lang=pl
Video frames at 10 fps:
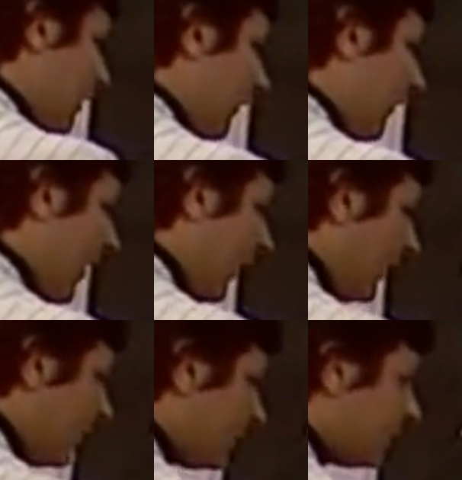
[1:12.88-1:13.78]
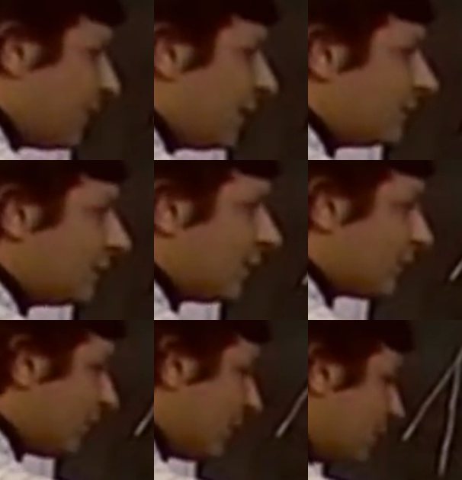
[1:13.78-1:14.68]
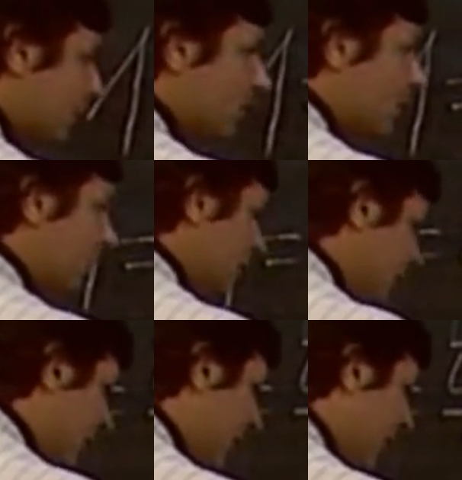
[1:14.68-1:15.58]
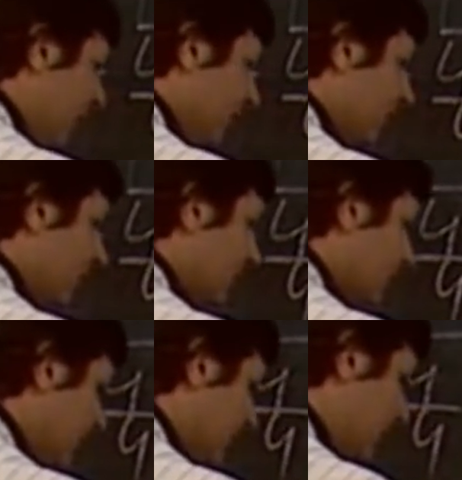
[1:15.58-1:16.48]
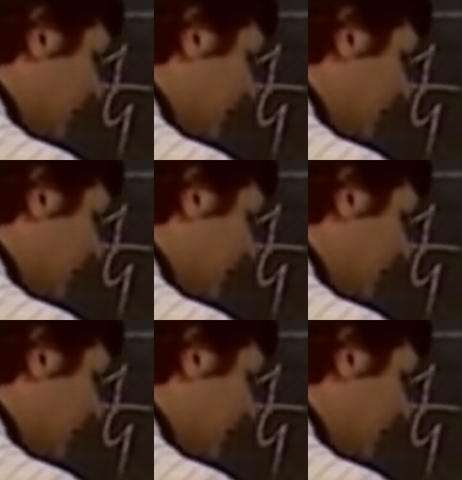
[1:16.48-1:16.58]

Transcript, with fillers: 1 czwarta równa się 1 minus